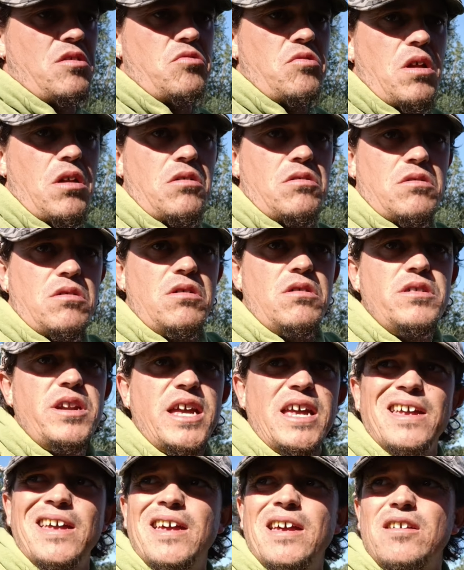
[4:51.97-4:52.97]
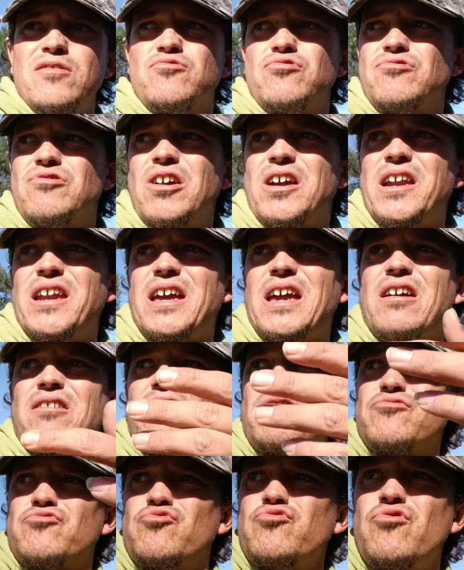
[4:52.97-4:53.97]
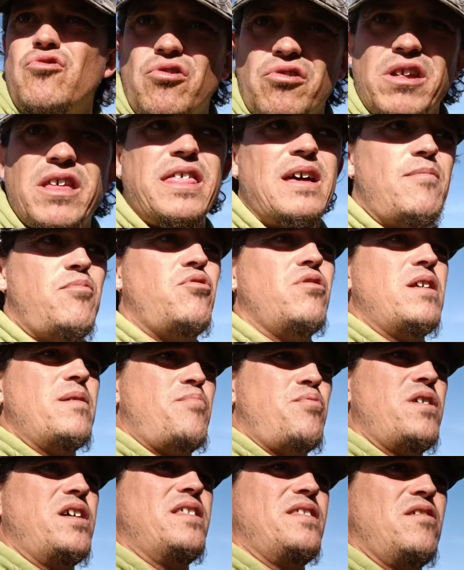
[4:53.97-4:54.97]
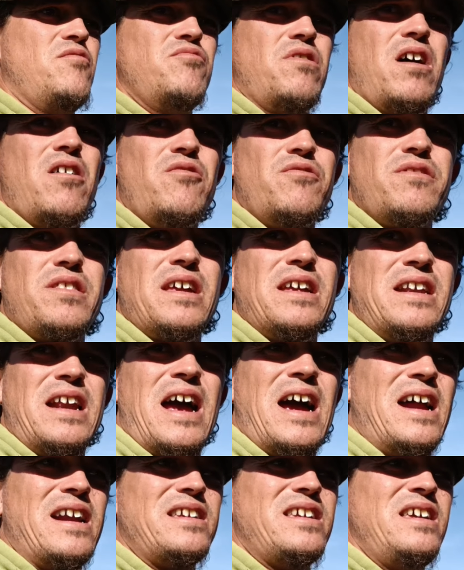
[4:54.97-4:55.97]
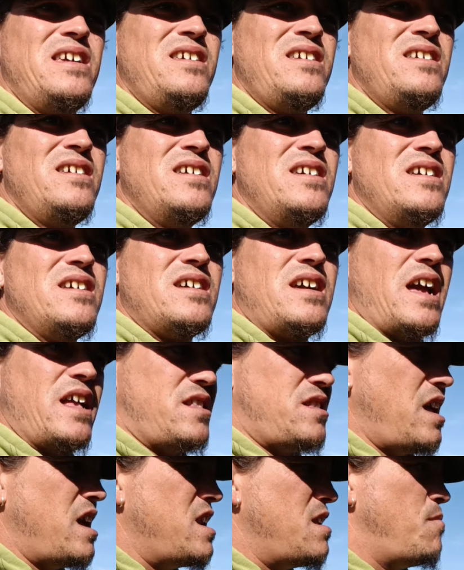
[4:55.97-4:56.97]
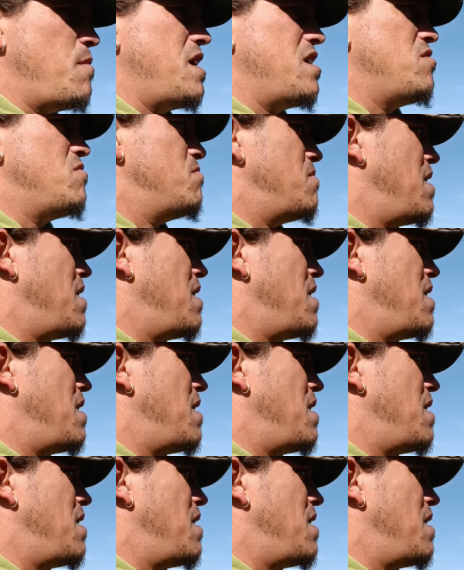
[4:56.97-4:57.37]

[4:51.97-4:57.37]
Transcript: le duele a los cojones. ¿Tú te crees que tú con esa voz le puedes dar una orden a alguien que tiene menos